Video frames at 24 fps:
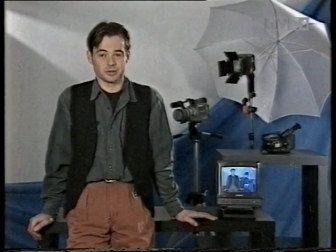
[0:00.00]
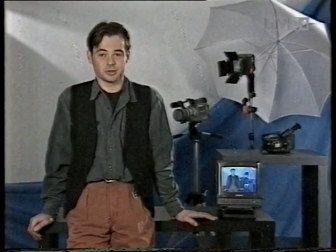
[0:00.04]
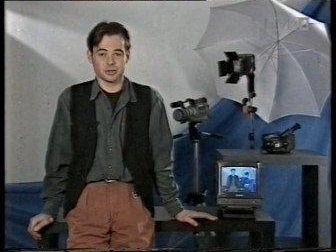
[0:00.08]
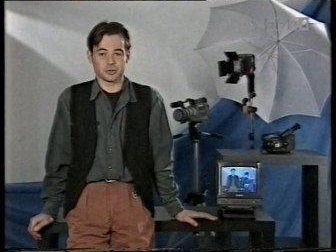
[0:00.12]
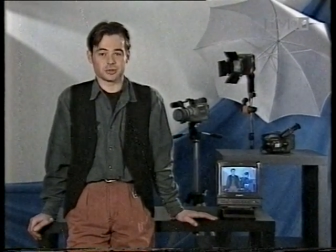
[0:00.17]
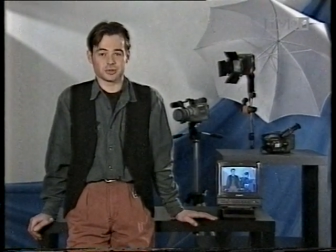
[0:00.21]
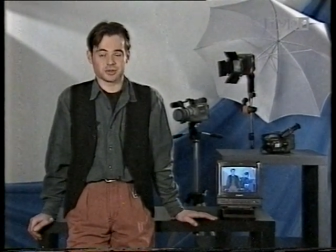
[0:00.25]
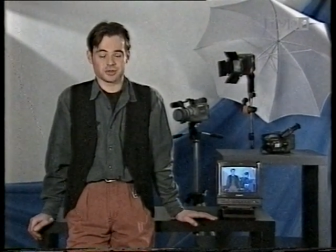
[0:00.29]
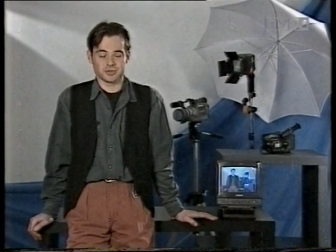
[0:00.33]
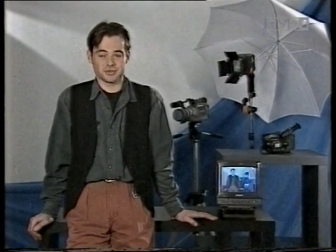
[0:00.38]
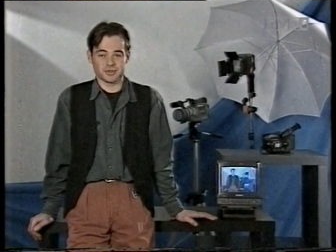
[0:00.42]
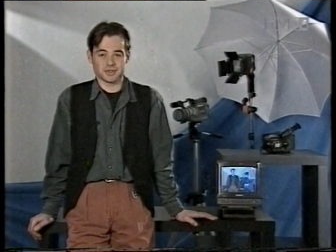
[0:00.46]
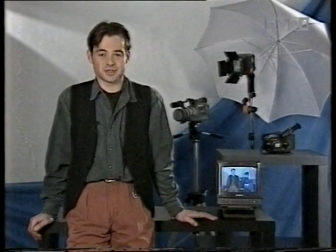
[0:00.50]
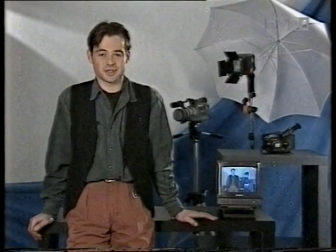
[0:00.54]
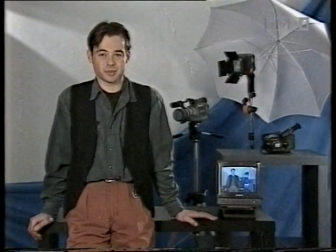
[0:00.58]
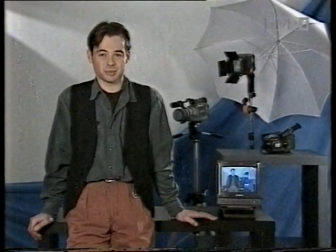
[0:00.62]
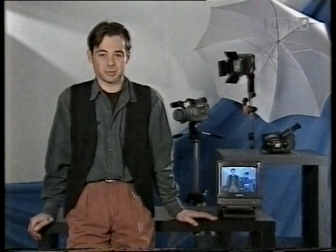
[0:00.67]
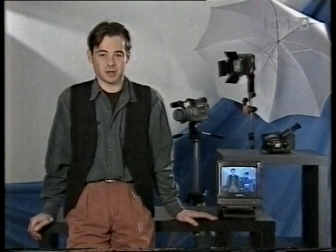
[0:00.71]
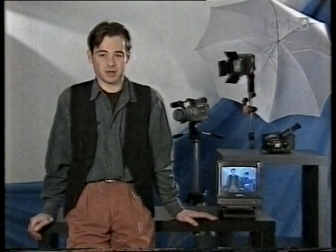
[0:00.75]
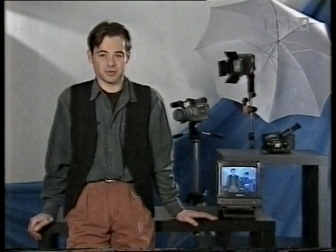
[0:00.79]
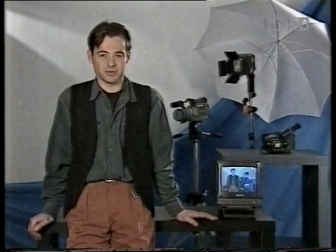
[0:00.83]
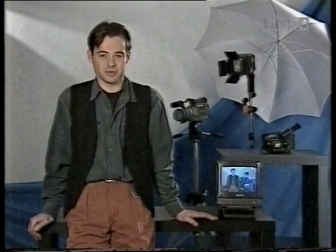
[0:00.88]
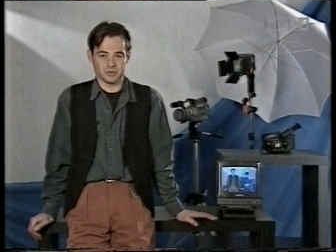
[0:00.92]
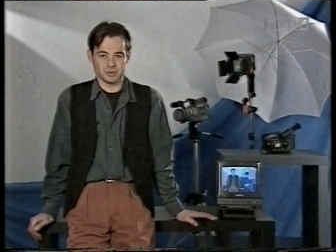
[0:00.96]
To oczywista
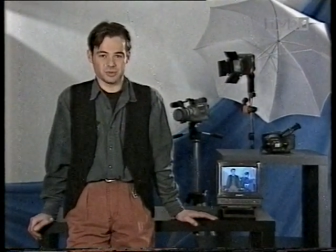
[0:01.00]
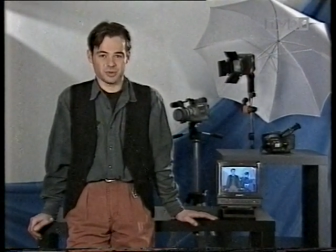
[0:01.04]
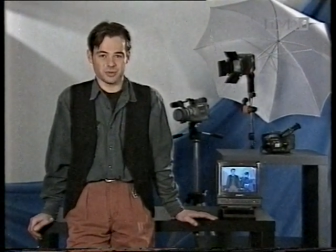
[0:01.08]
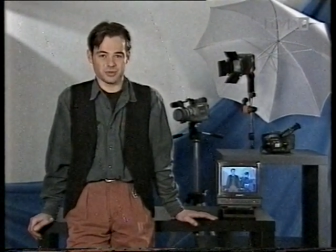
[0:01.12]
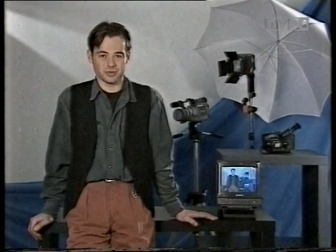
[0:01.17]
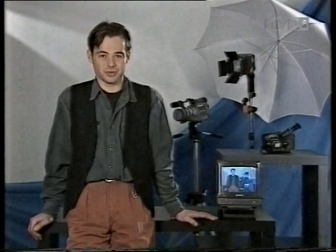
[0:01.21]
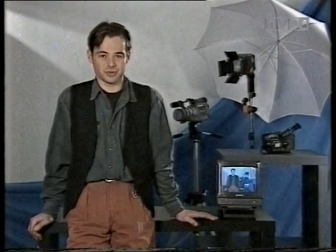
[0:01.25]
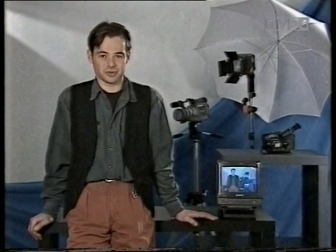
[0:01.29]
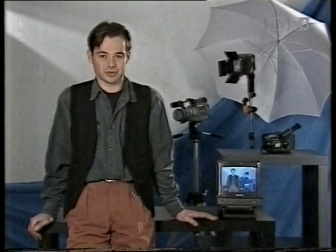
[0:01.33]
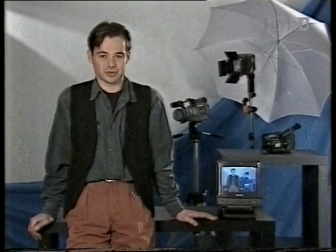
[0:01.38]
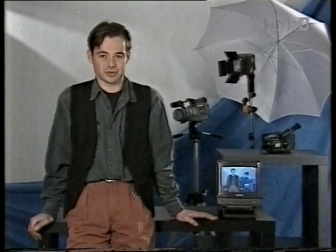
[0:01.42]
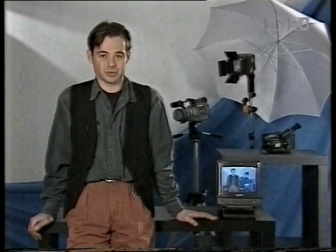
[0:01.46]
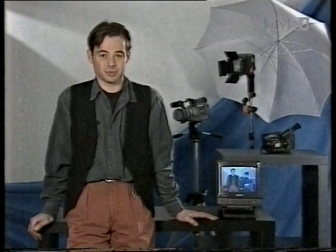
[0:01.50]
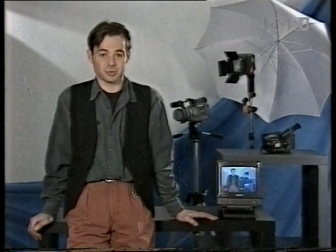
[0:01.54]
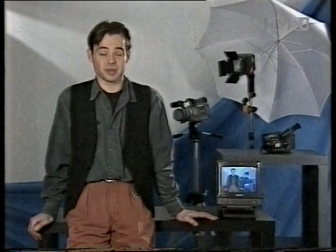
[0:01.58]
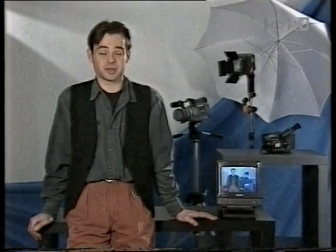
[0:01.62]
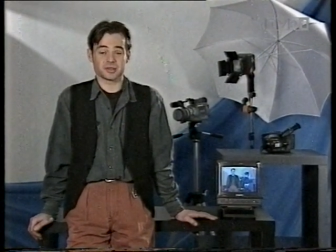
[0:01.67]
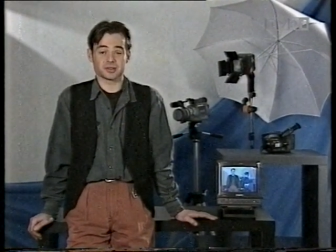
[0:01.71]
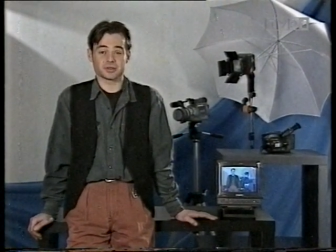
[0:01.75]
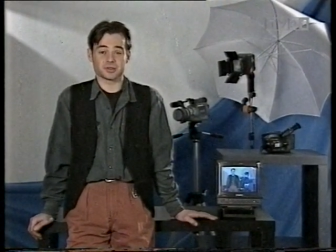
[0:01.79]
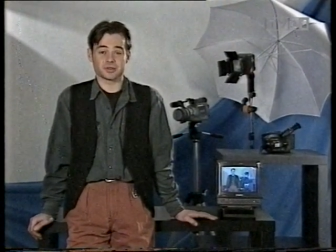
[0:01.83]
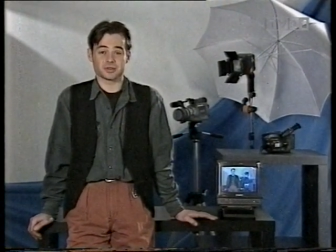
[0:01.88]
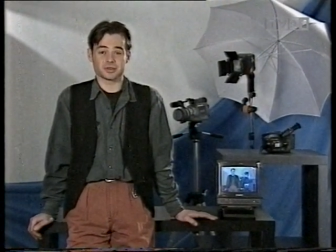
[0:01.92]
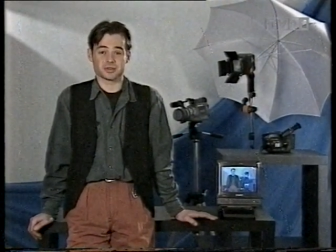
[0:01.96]
prawidłowość.
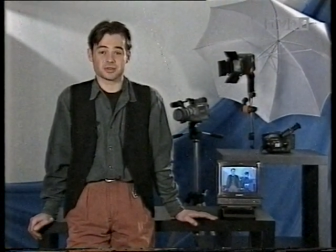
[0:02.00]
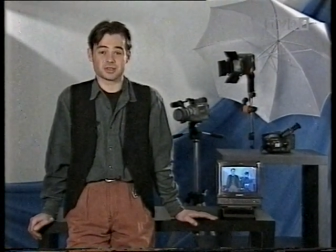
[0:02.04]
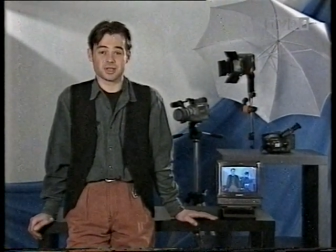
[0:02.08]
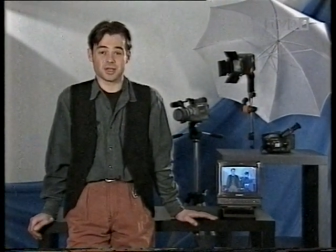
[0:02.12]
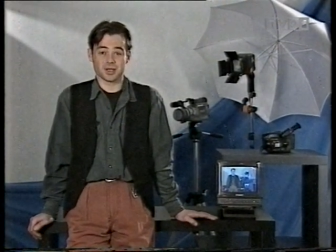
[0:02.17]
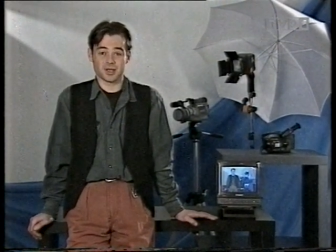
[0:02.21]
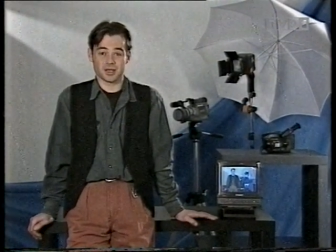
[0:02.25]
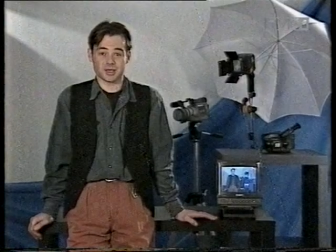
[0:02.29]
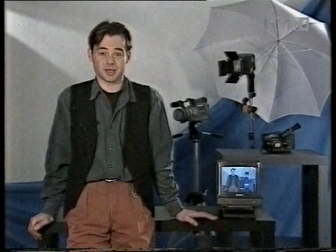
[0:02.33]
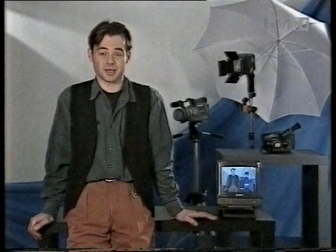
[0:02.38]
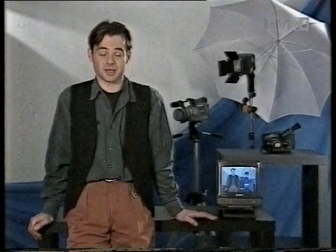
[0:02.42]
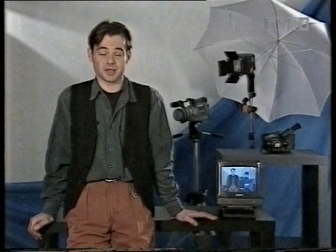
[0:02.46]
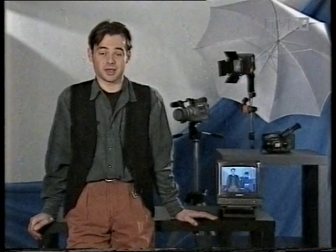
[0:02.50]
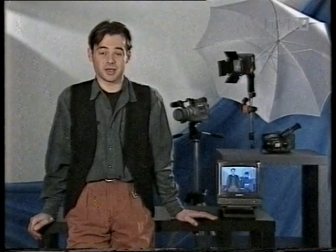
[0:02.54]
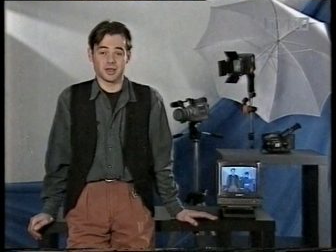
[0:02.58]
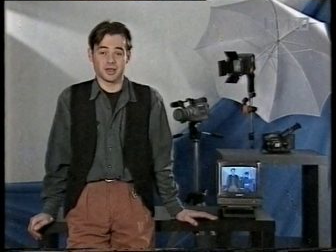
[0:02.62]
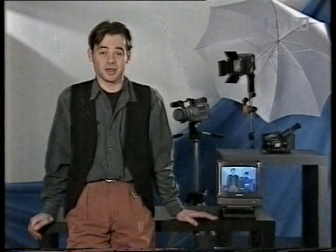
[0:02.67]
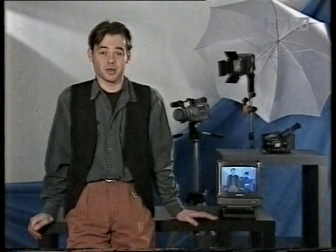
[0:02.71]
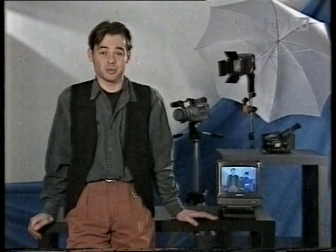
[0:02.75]
Patrząc z daleka,